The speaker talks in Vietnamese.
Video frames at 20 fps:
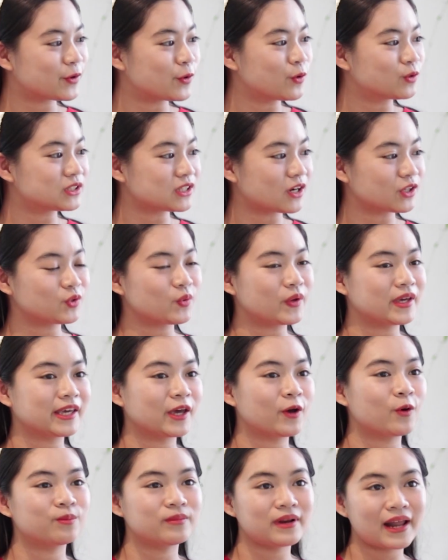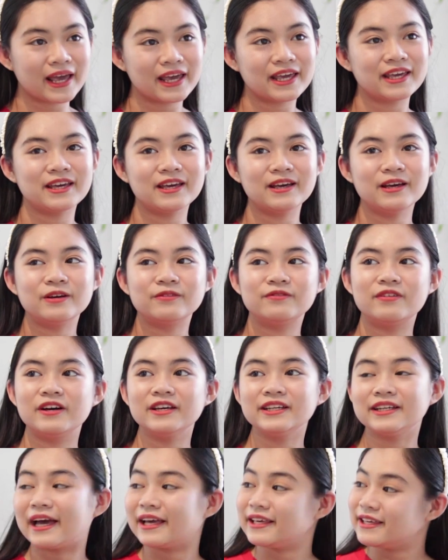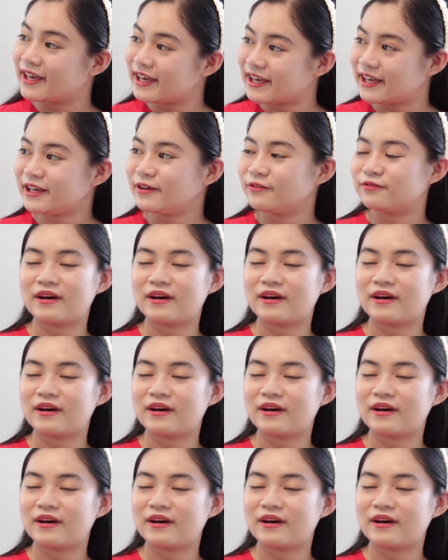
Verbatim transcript: về cuộc trò chuyện ngày hôm nay với Khải Di